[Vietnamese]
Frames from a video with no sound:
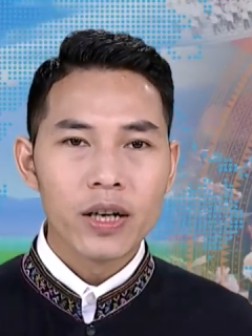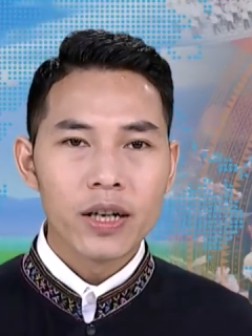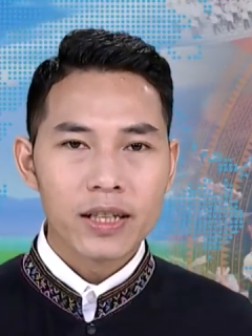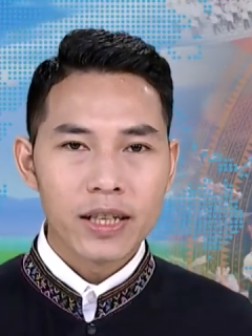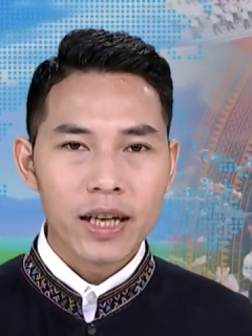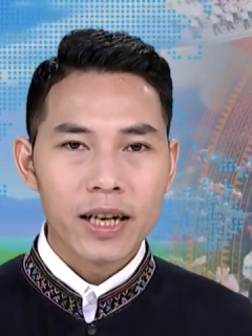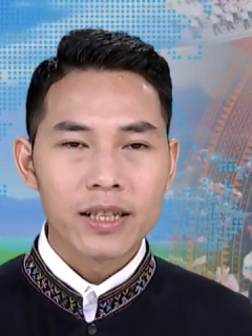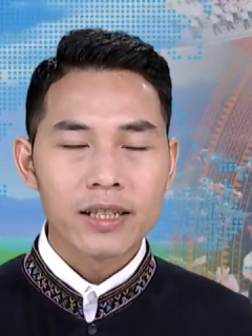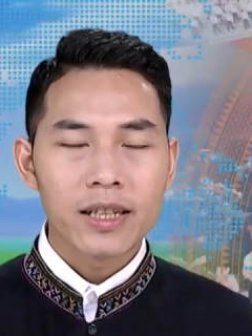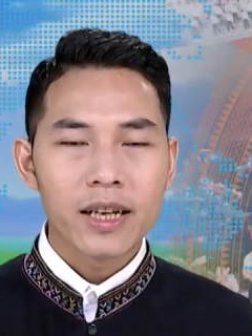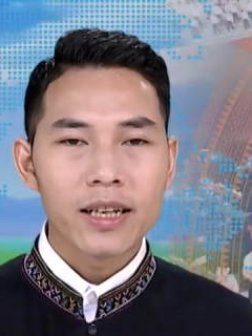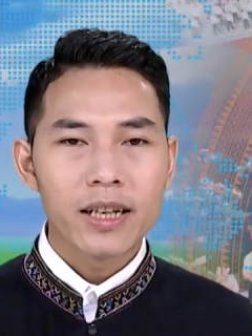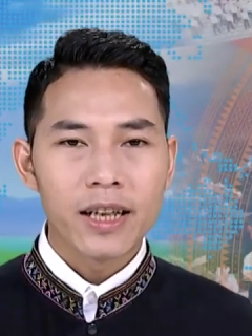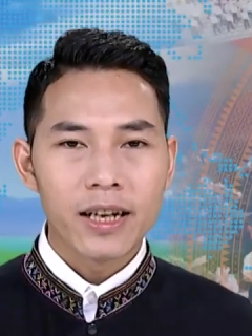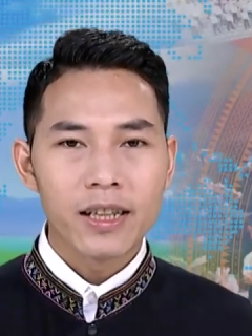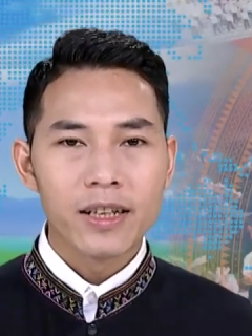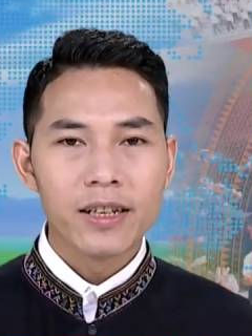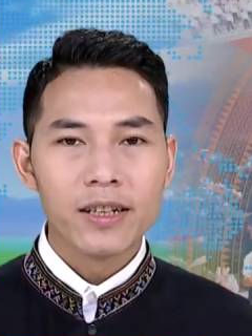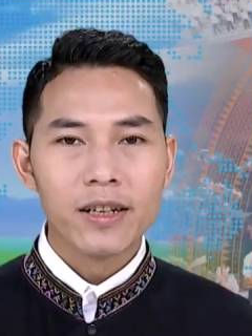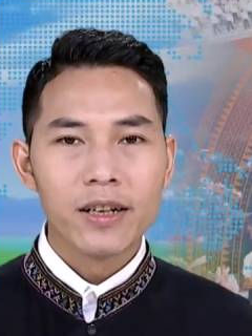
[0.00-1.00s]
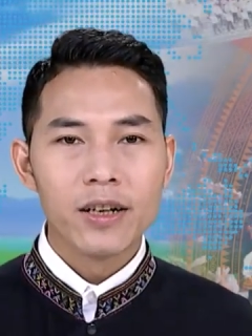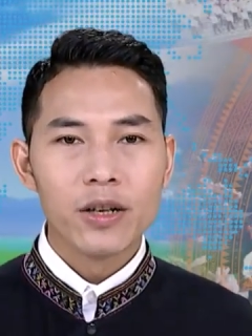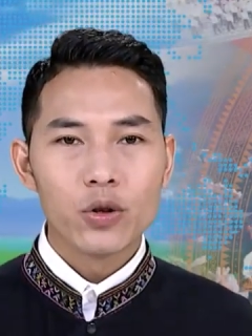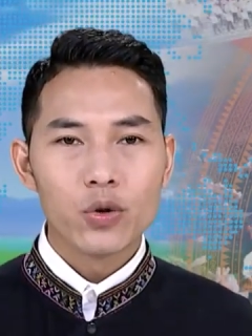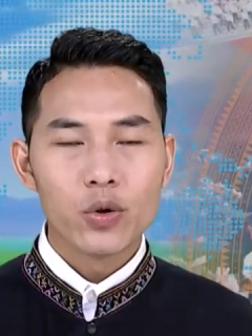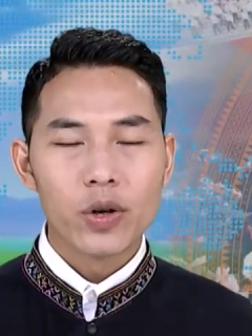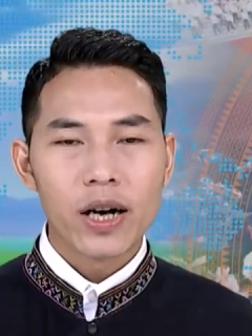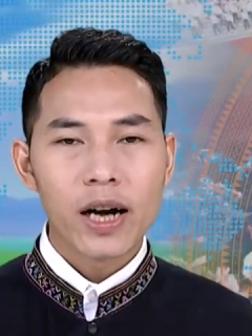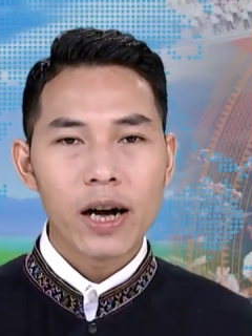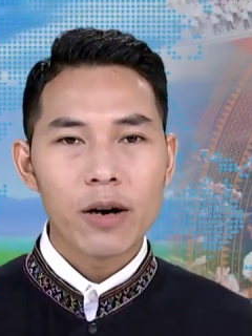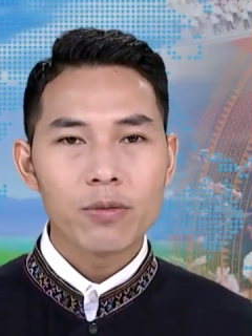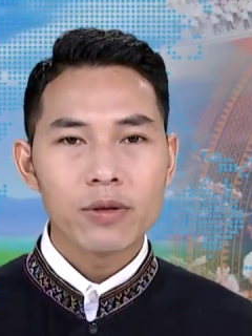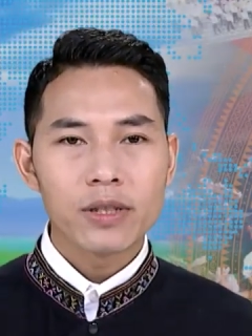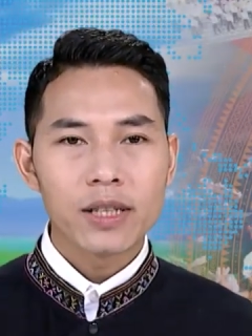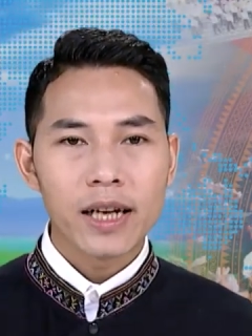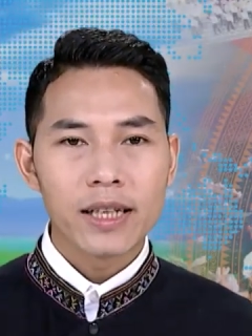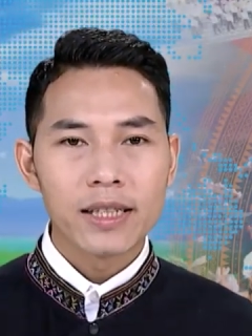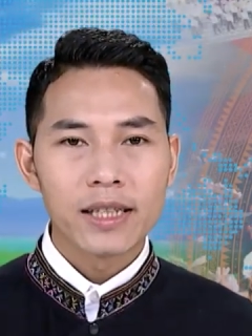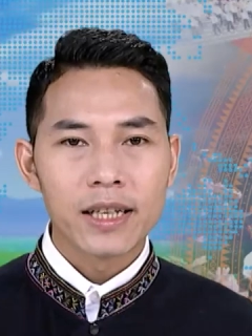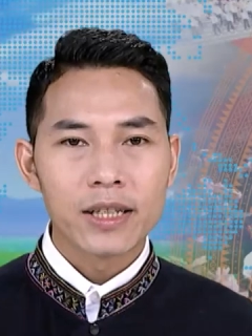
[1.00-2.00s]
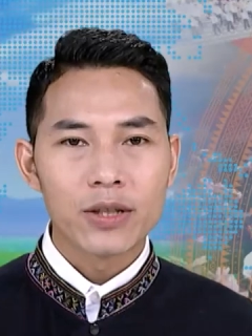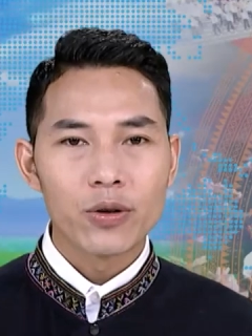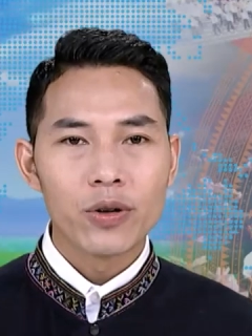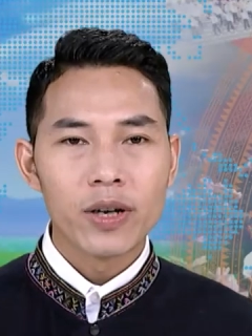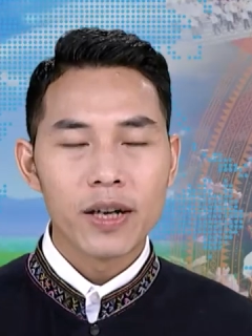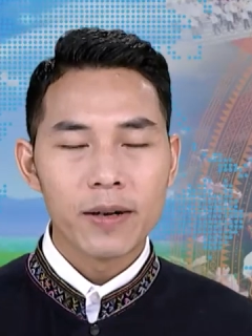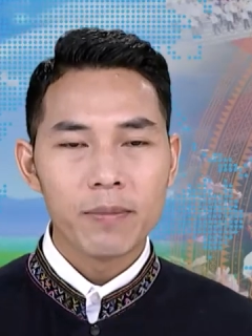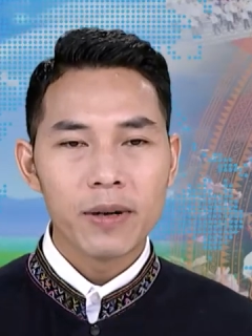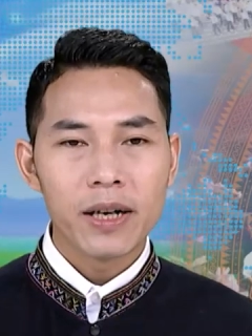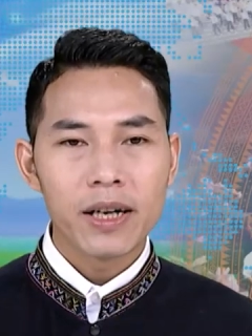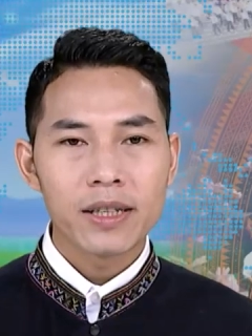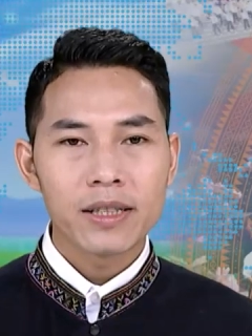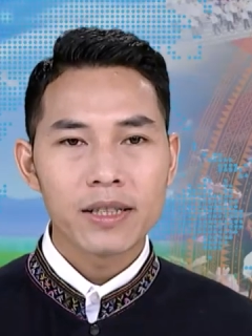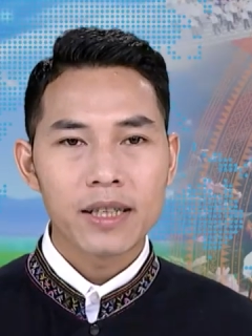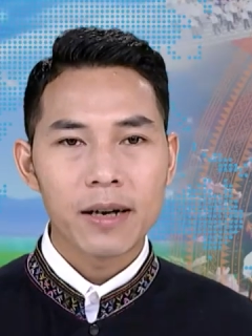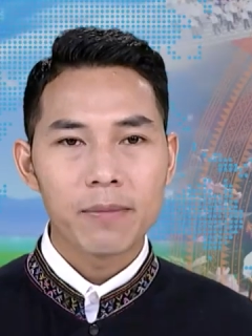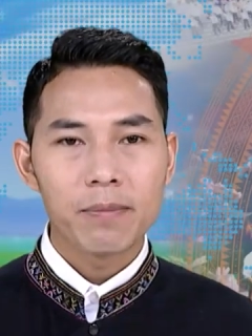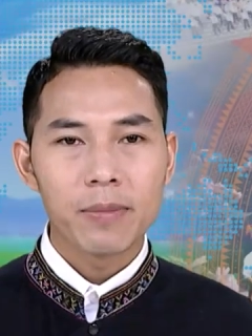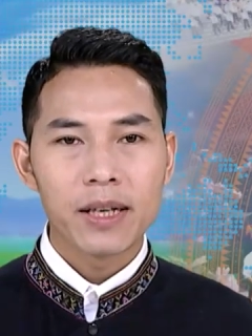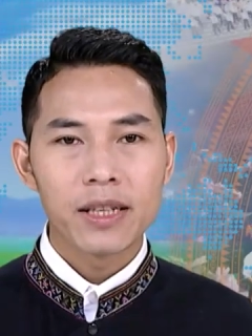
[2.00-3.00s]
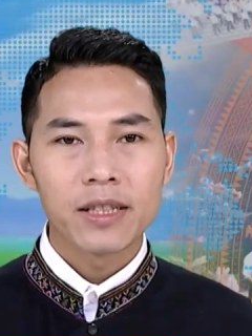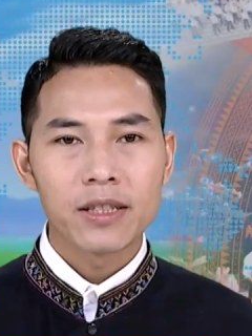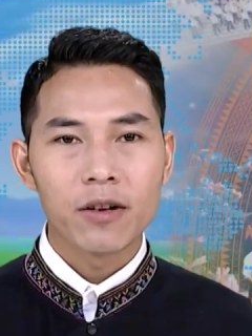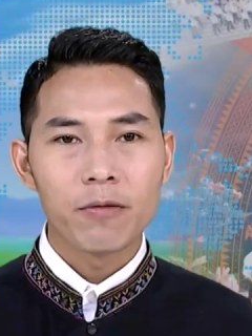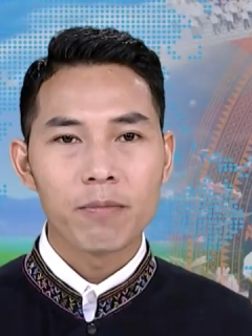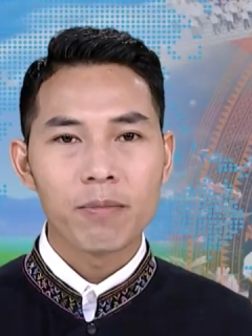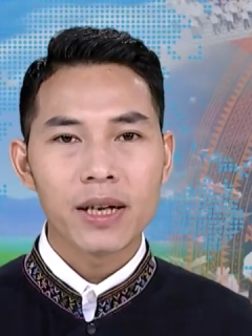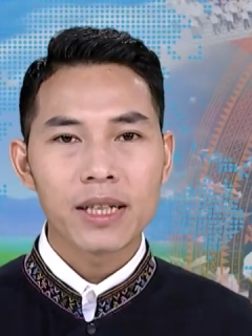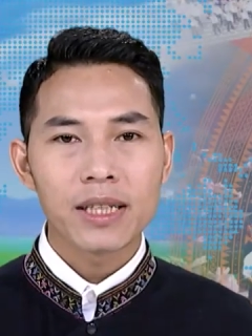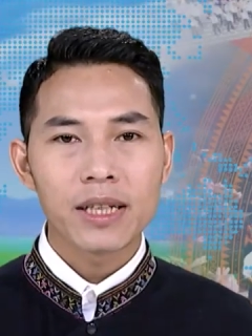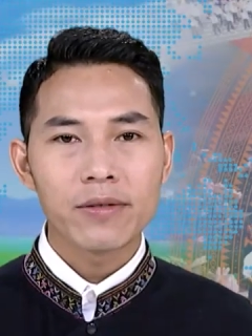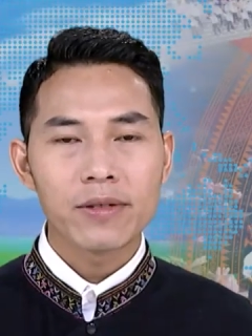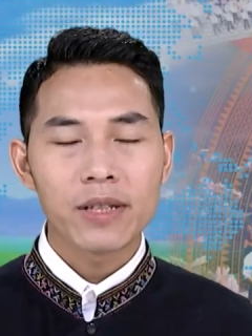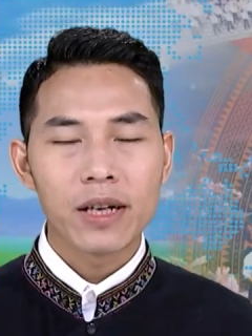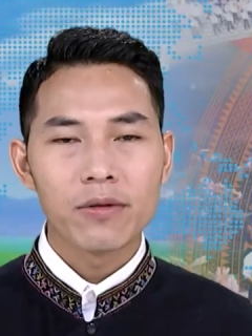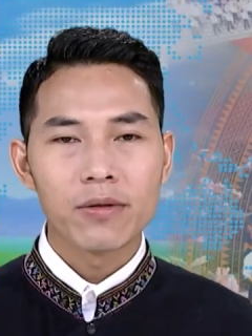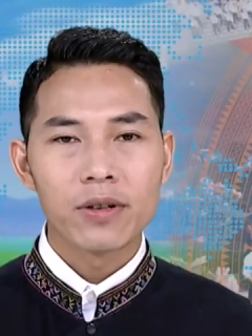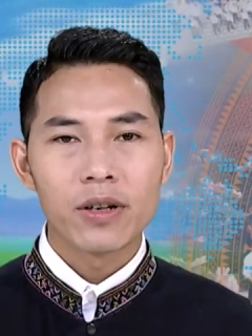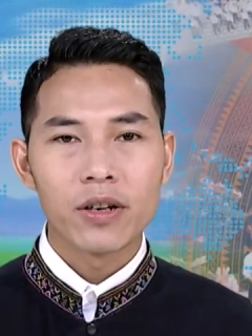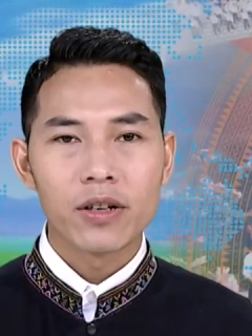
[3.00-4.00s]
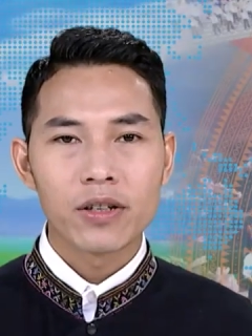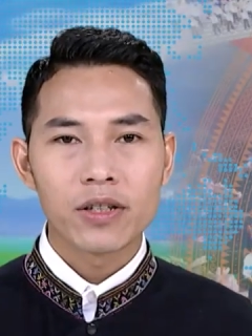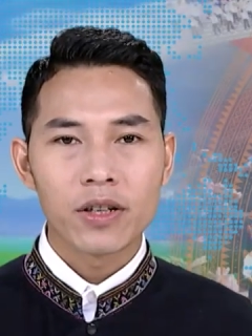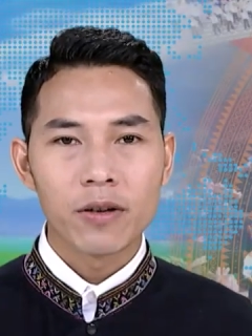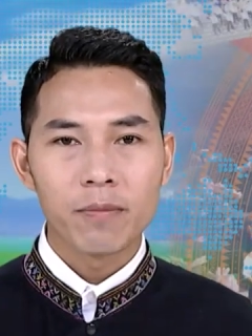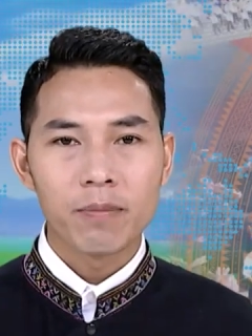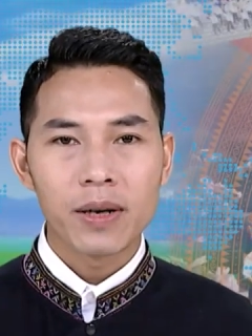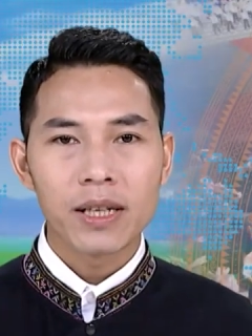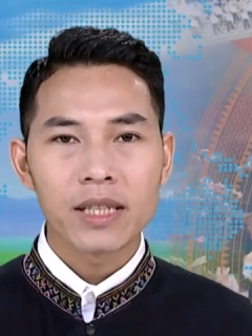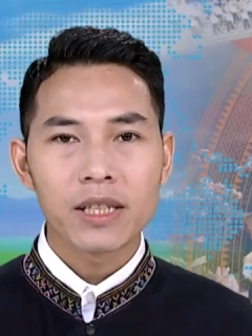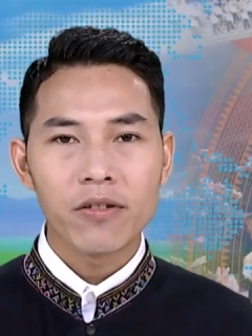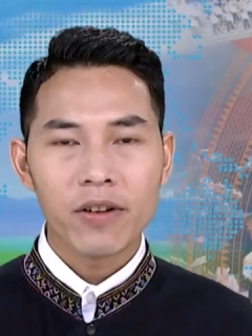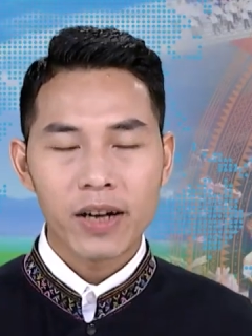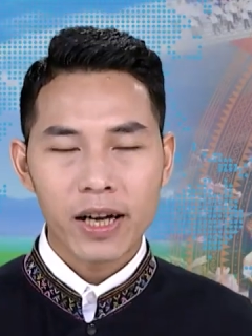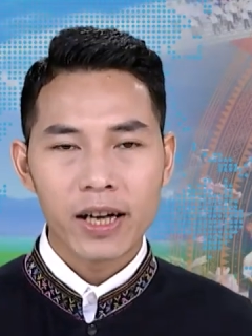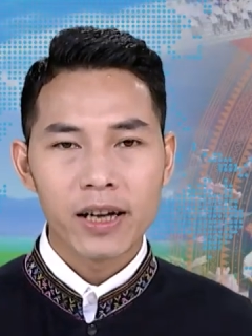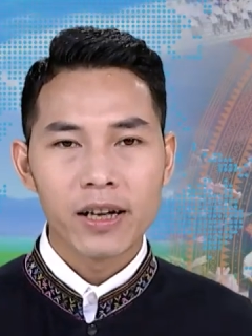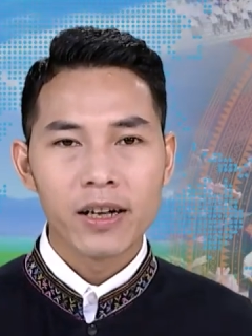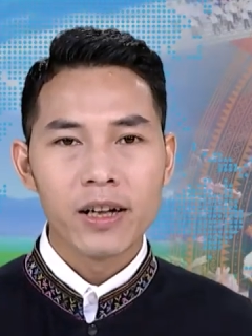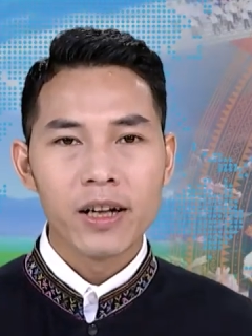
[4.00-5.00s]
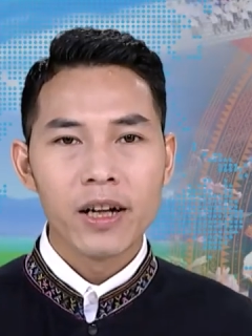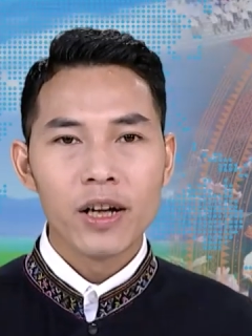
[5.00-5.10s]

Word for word: nhản xanh tiền tử, chuồng hong nhà triển số hơn mương sàn pì sòng pan sao sòng, họt sòng pan sao hà,